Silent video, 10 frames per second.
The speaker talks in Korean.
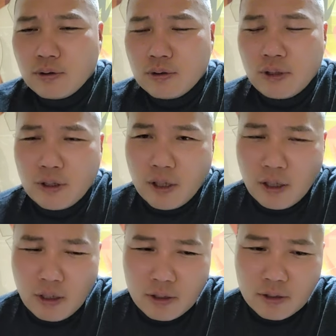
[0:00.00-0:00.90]

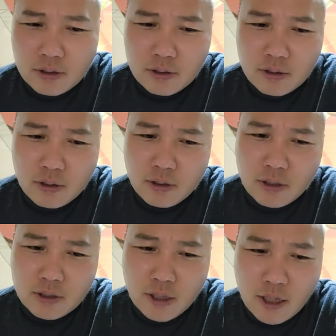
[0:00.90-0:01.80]
제가 들은
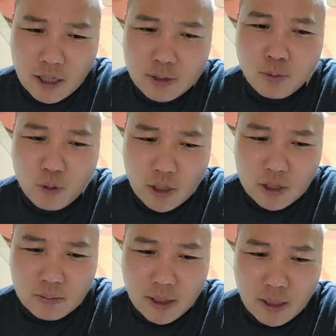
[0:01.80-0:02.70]
게 정확한지
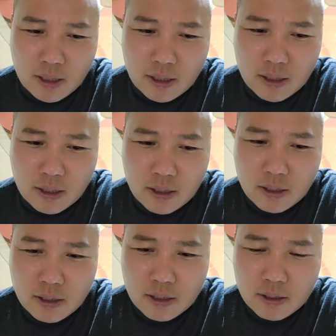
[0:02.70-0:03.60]
모르겠지만
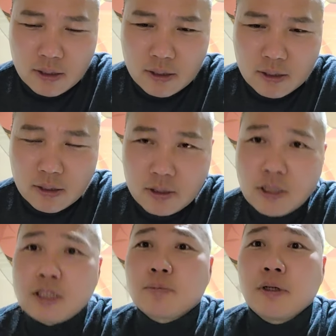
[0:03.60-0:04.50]

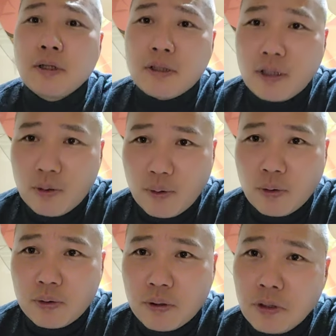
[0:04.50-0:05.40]
직접
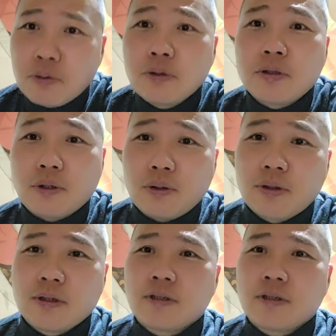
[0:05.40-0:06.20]
들었는데도 틀릴 수 있어요.